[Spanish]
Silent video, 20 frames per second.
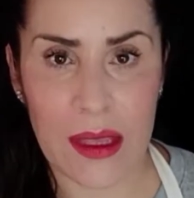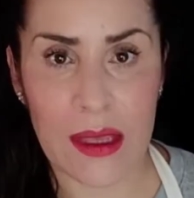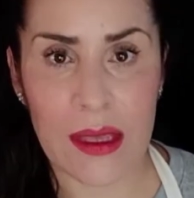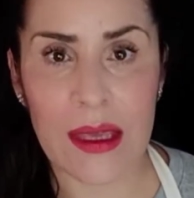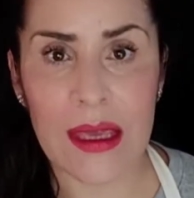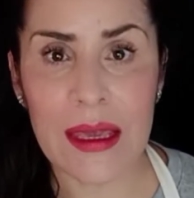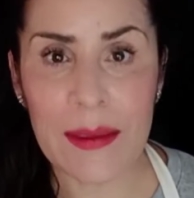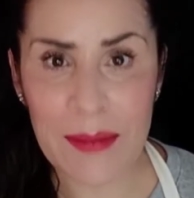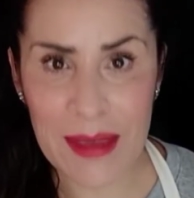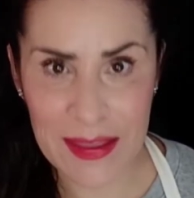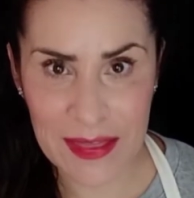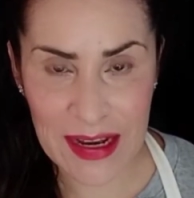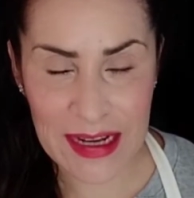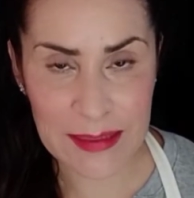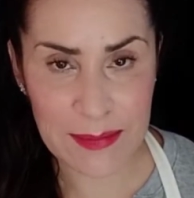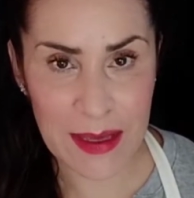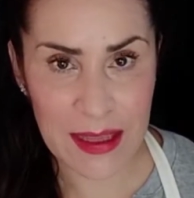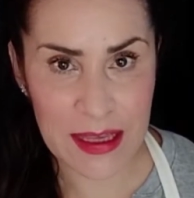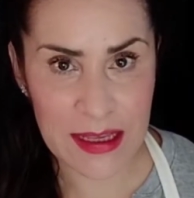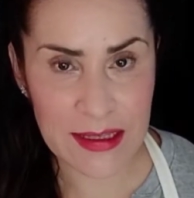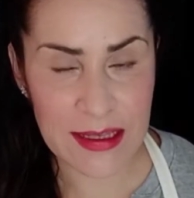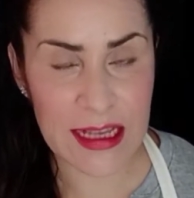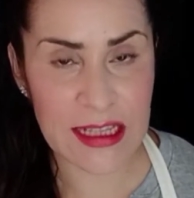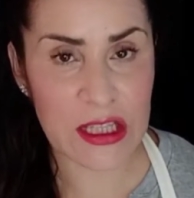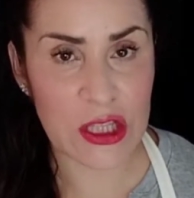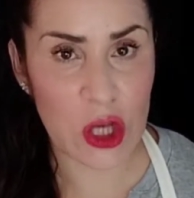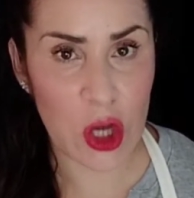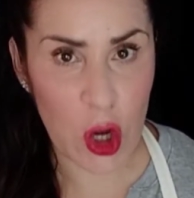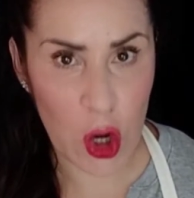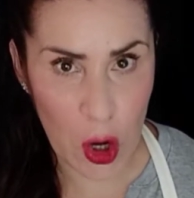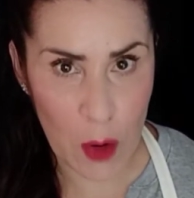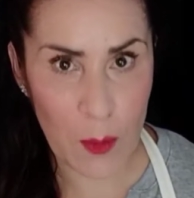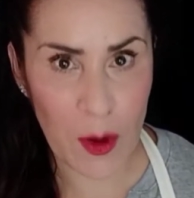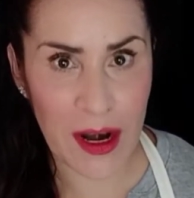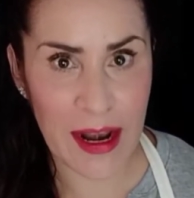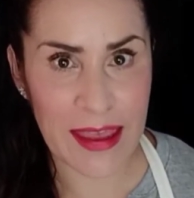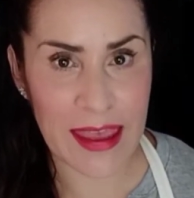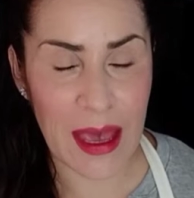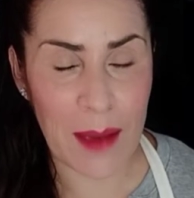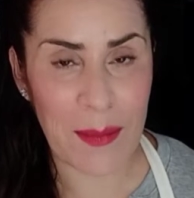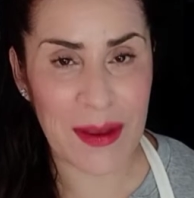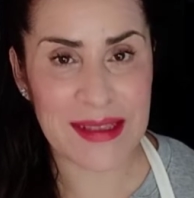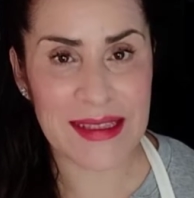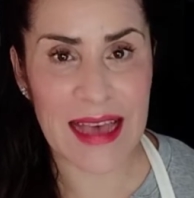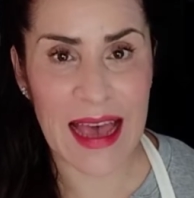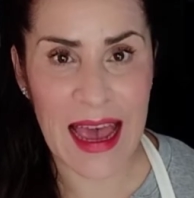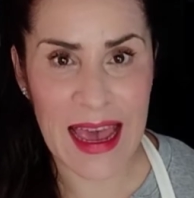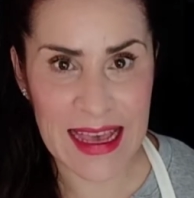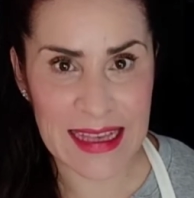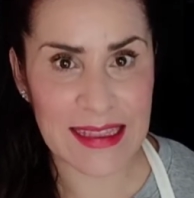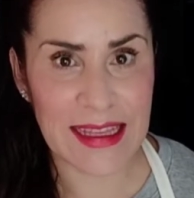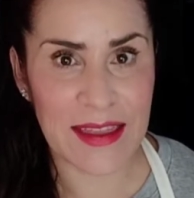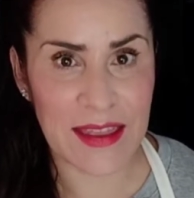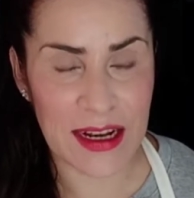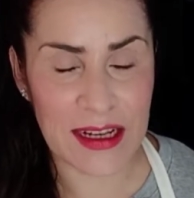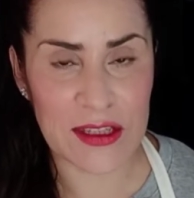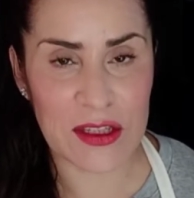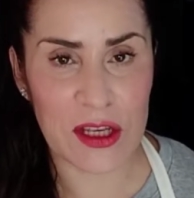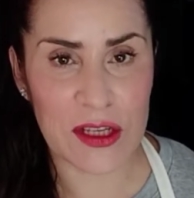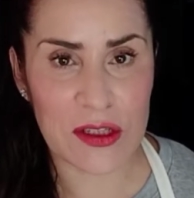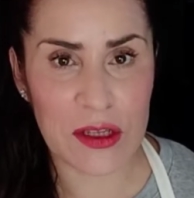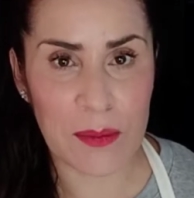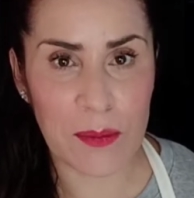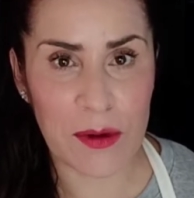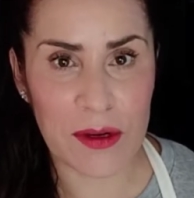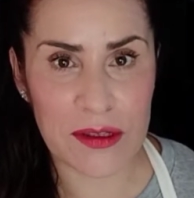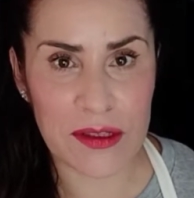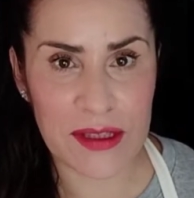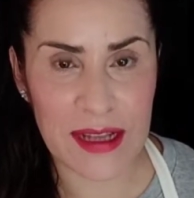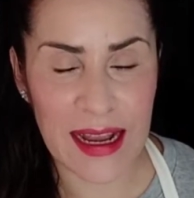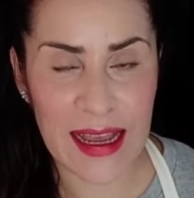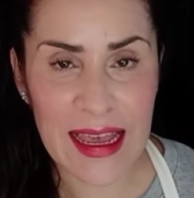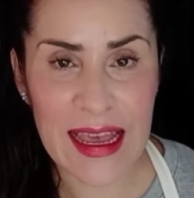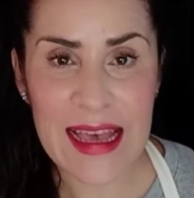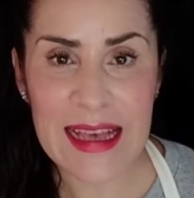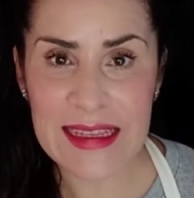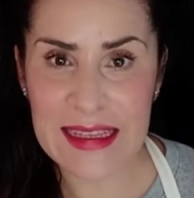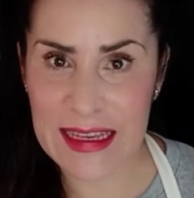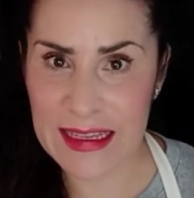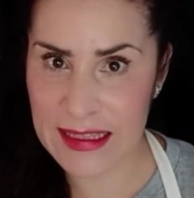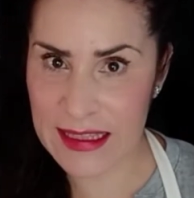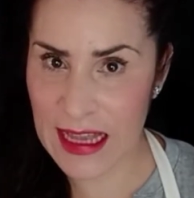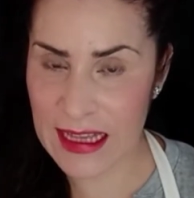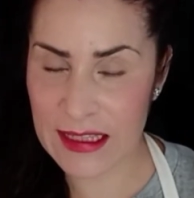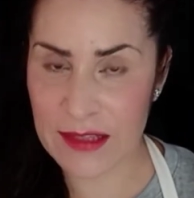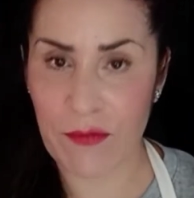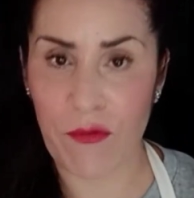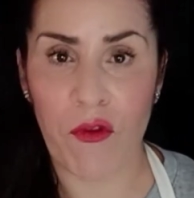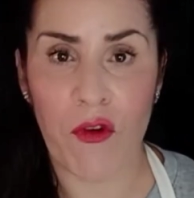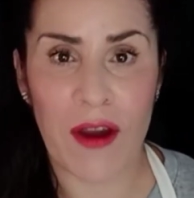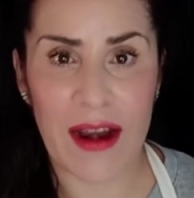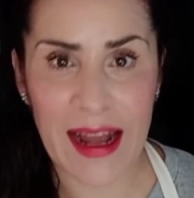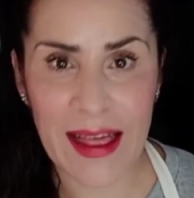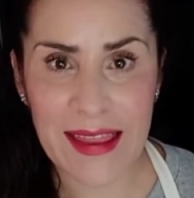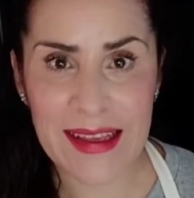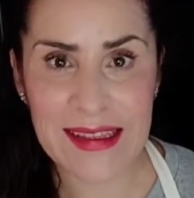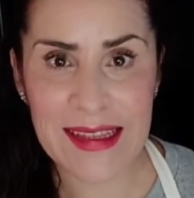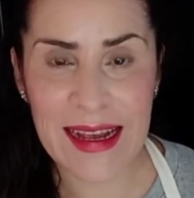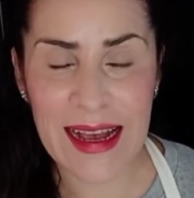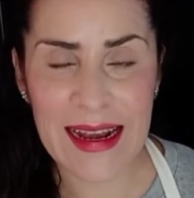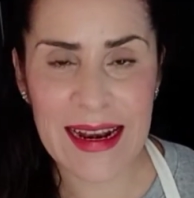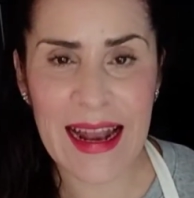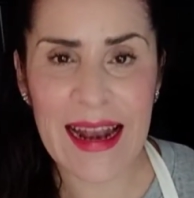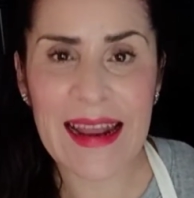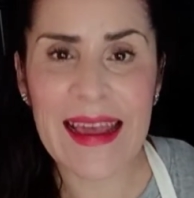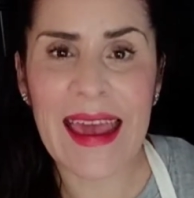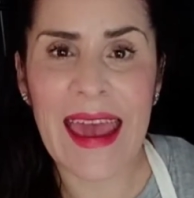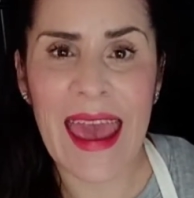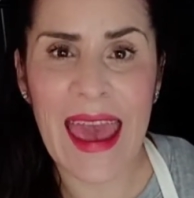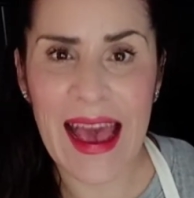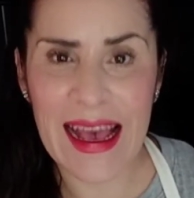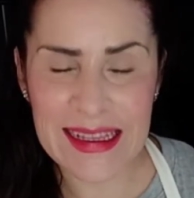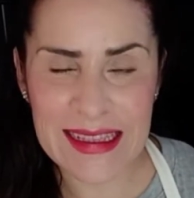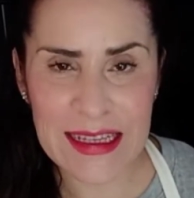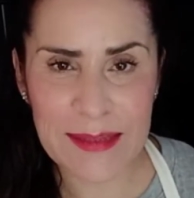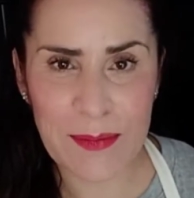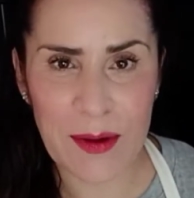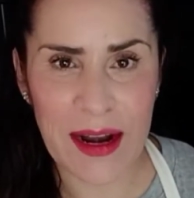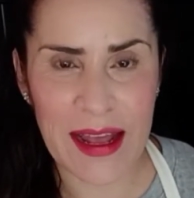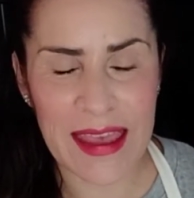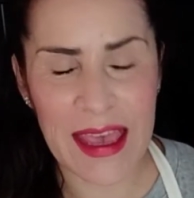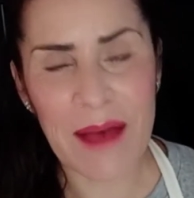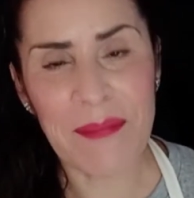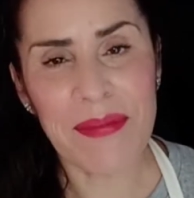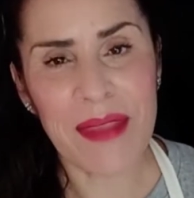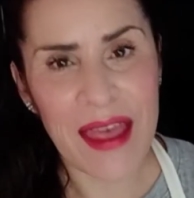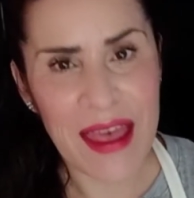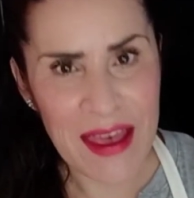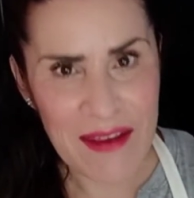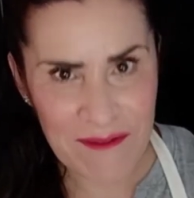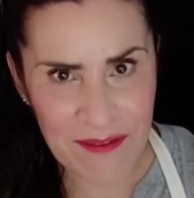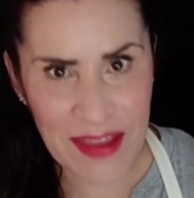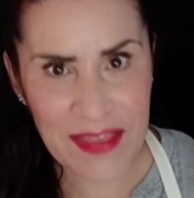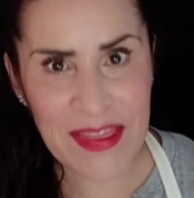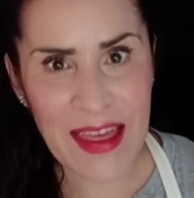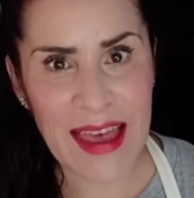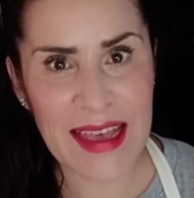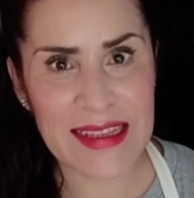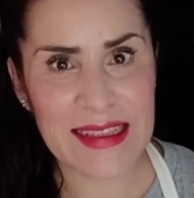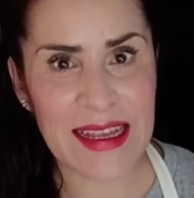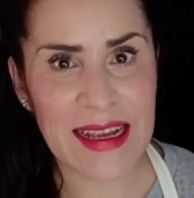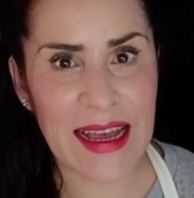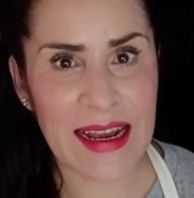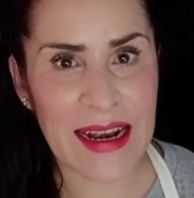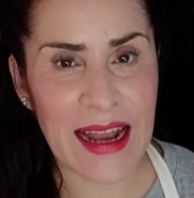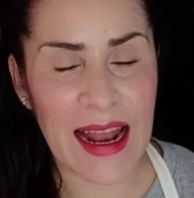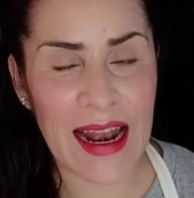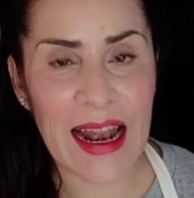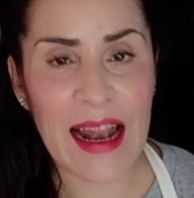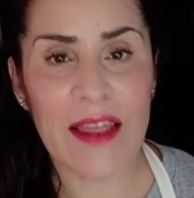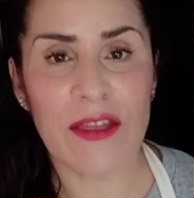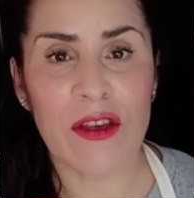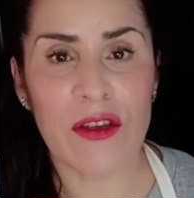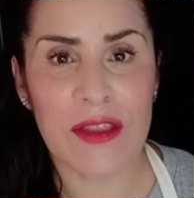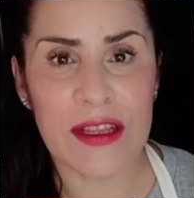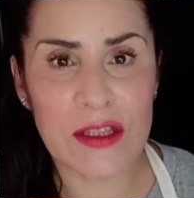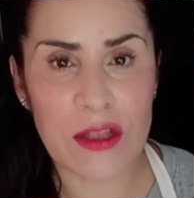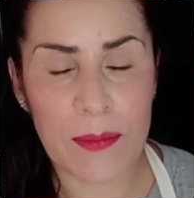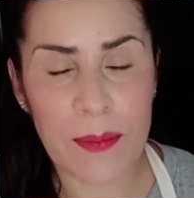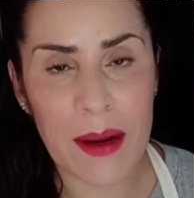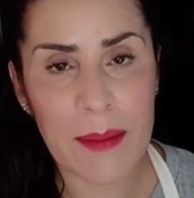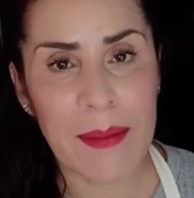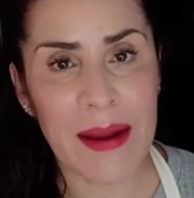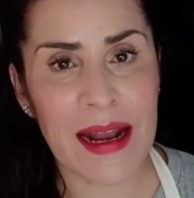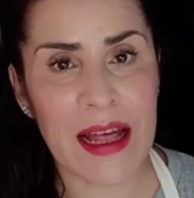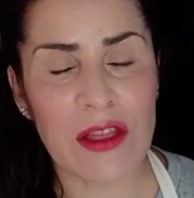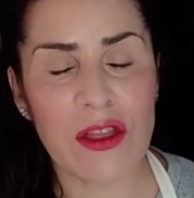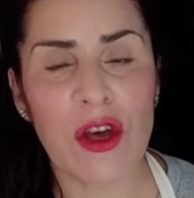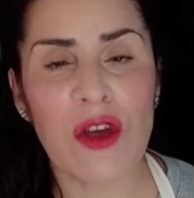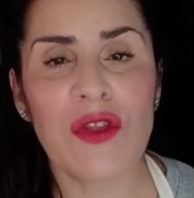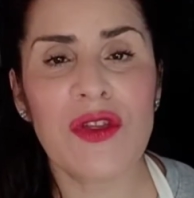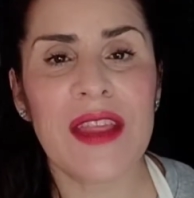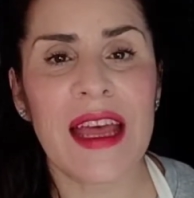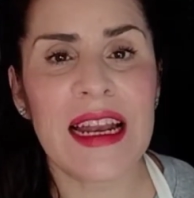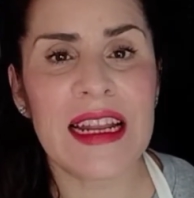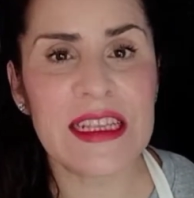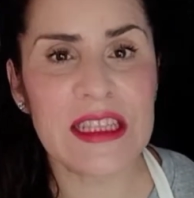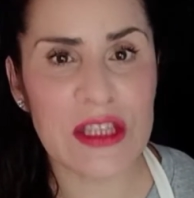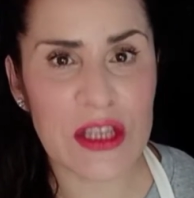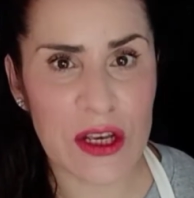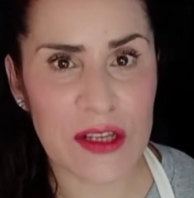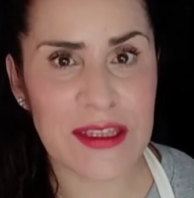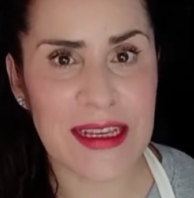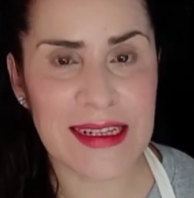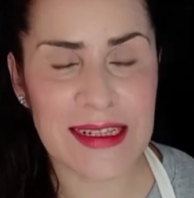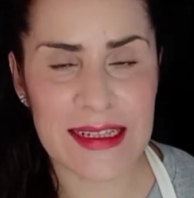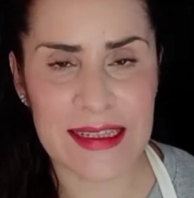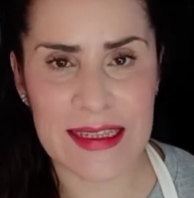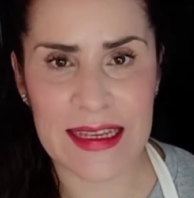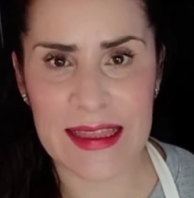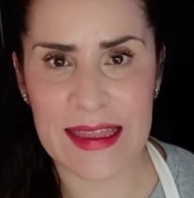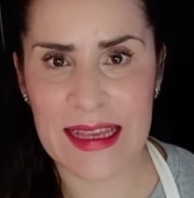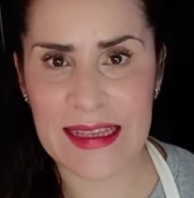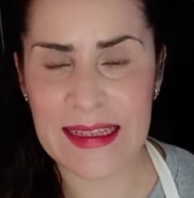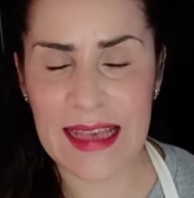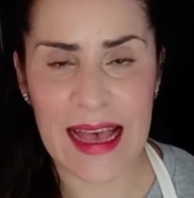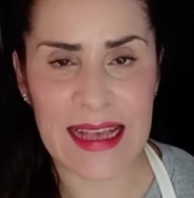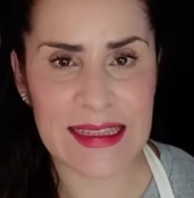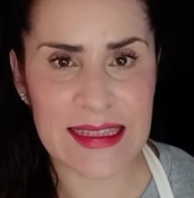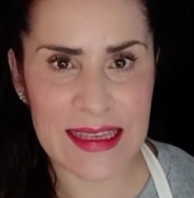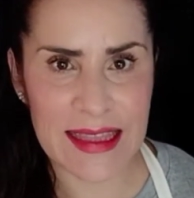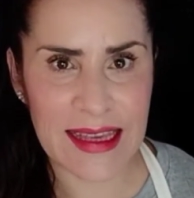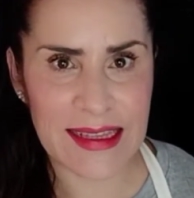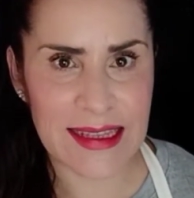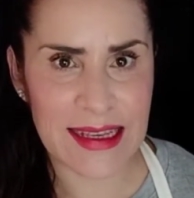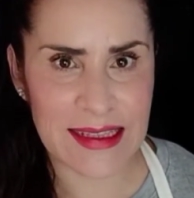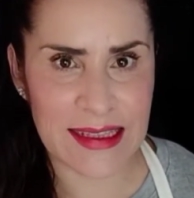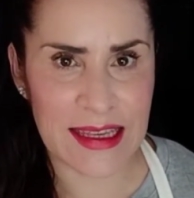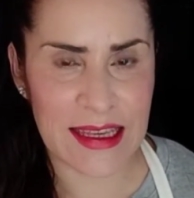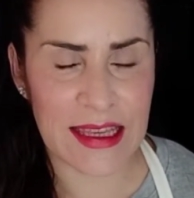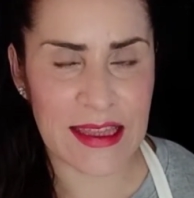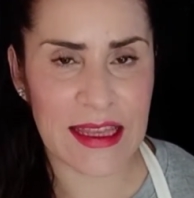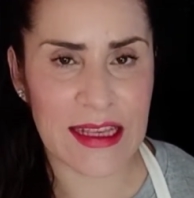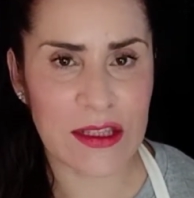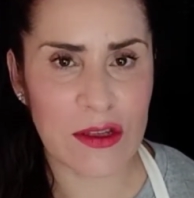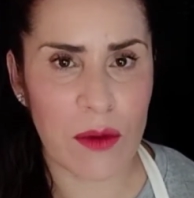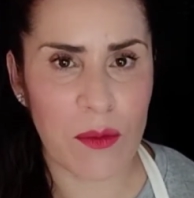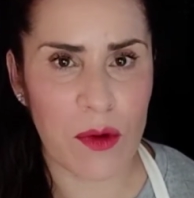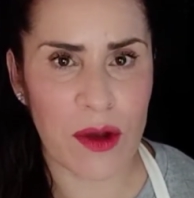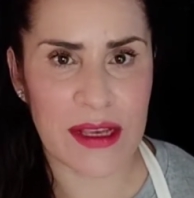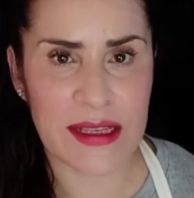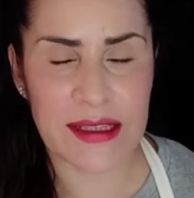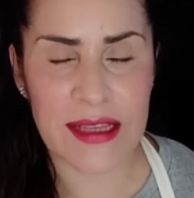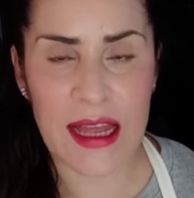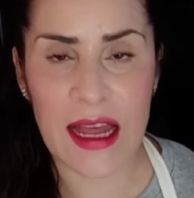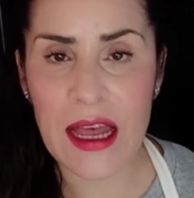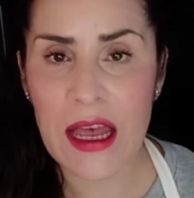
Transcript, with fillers: Y mientras me dices cómo le llamas a este delicioso postre, si estás fuera de este canal, ¿qué haces por allá? Vete a este canal donde estoy preparando deliciosas recetas, así de sencillitas como esta,